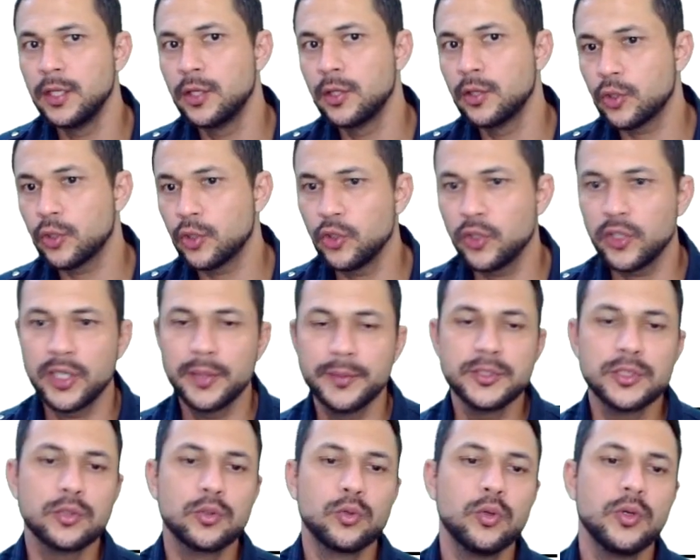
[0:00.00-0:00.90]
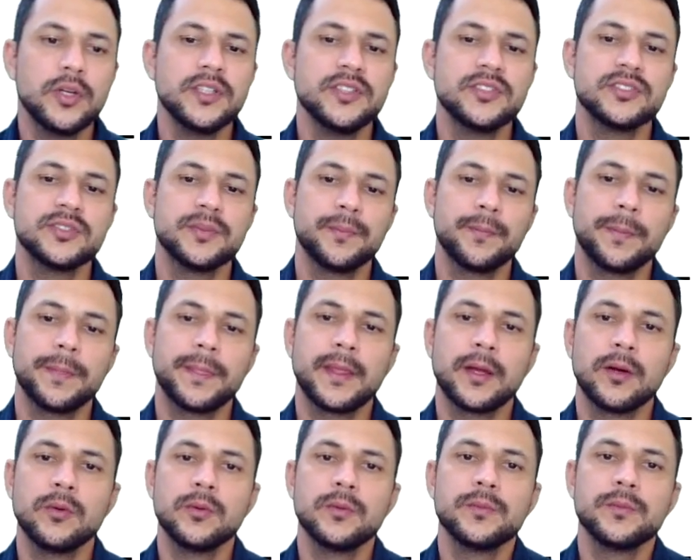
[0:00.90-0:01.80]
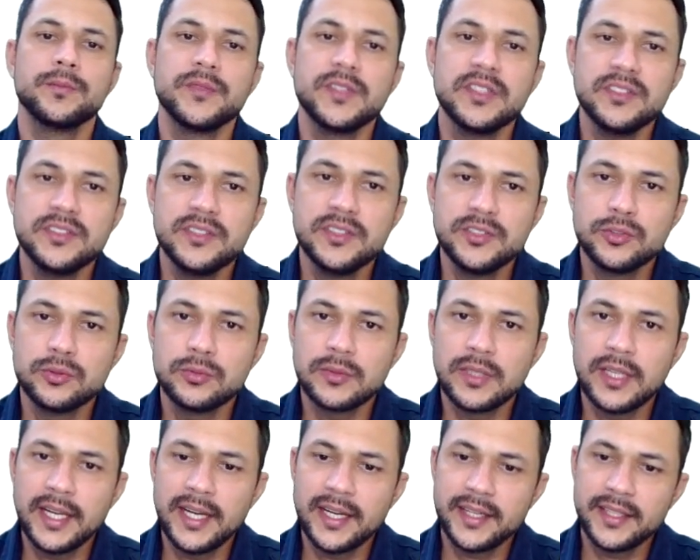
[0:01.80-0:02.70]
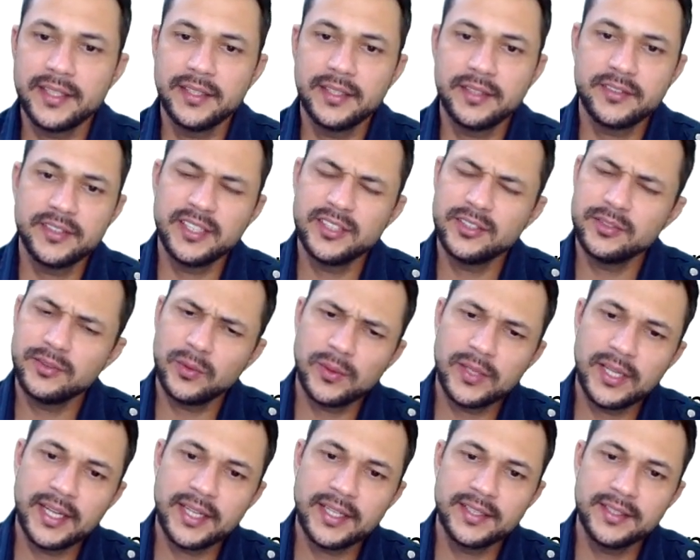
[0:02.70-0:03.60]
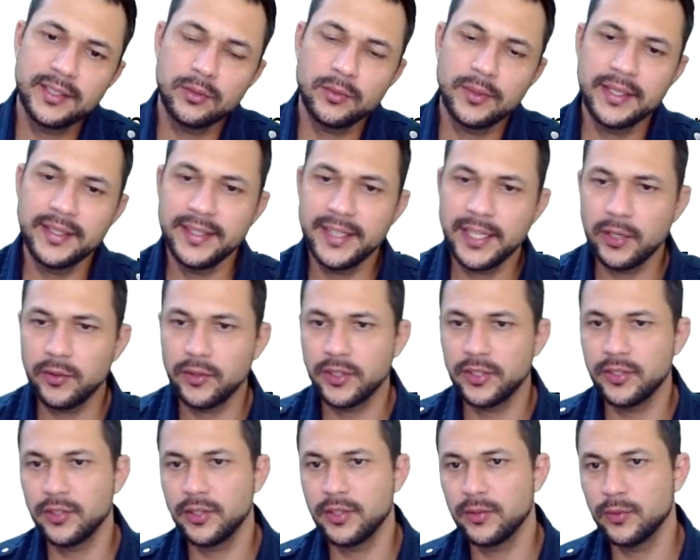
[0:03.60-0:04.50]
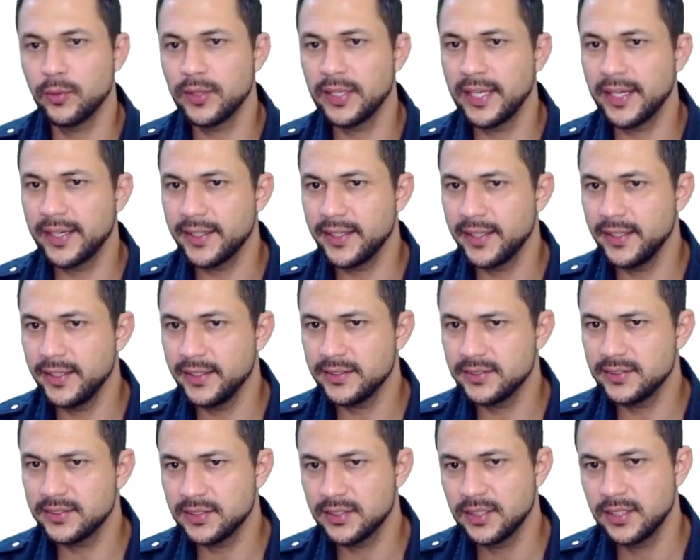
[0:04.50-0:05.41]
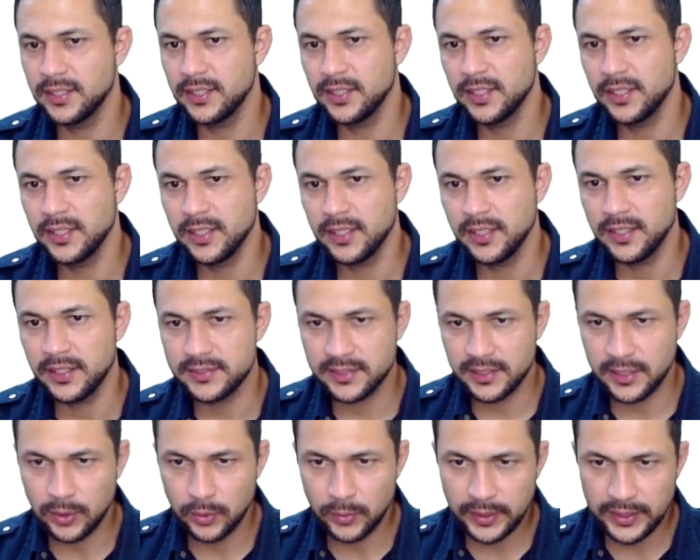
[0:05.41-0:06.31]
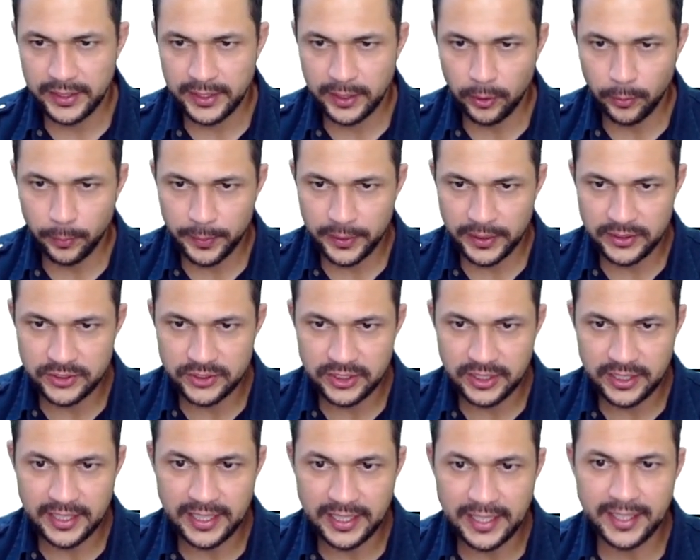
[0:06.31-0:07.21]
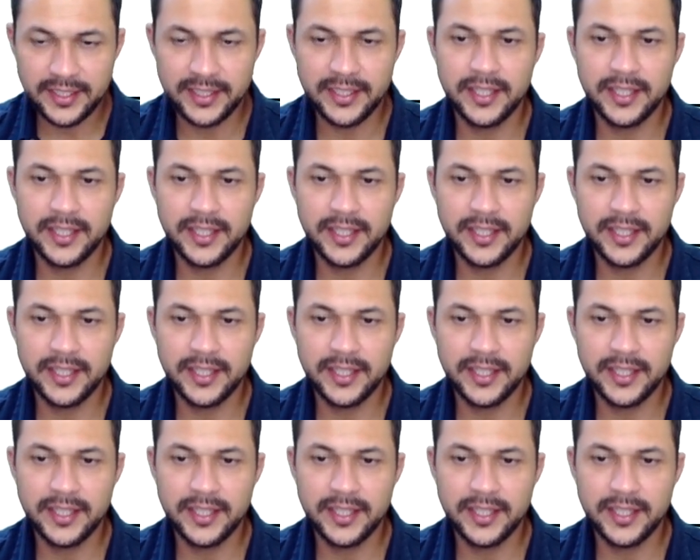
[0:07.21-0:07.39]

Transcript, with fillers: Cronograma de cores, então existe um lacre, na verdade não é um lacre, né? um anel aqui, ó. o lacre é esse. Esse aqui é um anel para indicar que